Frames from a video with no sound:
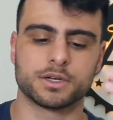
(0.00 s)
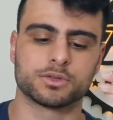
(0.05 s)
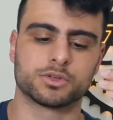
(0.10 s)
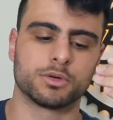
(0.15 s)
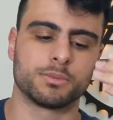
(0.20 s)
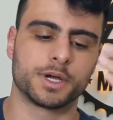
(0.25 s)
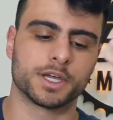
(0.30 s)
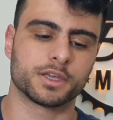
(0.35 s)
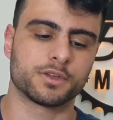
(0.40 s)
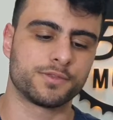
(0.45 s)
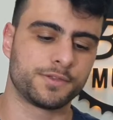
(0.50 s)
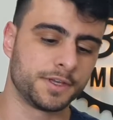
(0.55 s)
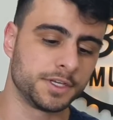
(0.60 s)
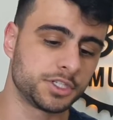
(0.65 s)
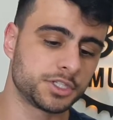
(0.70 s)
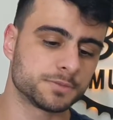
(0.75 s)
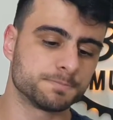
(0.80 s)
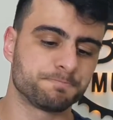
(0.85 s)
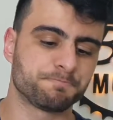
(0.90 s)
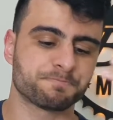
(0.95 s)
o teu bike
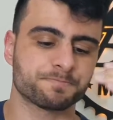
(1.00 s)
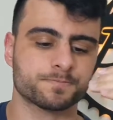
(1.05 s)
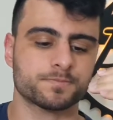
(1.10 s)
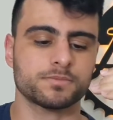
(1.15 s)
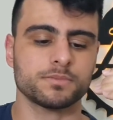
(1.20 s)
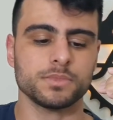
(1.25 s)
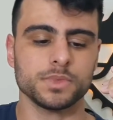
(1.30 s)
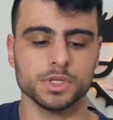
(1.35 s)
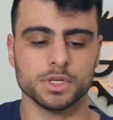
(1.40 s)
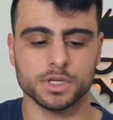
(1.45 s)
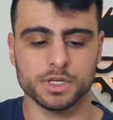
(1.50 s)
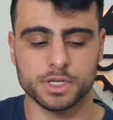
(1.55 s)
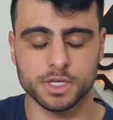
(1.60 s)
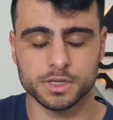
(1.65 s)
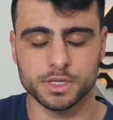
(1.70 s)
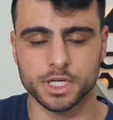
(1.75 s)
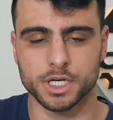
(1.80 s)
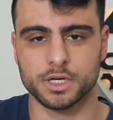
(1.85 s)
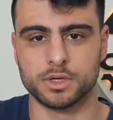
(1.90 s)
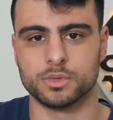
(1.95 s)
fit.
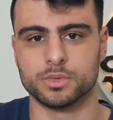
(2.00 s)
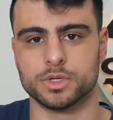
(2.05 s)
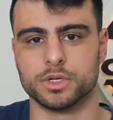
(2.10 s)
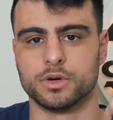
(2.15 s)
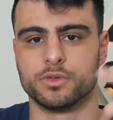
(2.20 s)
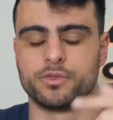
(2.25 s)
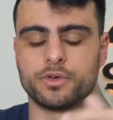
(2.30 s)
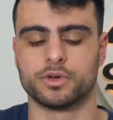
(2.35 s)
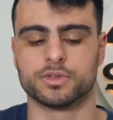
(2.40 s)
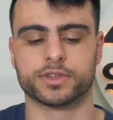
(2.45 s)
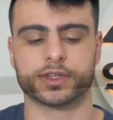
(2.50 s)
Guidão, eu vou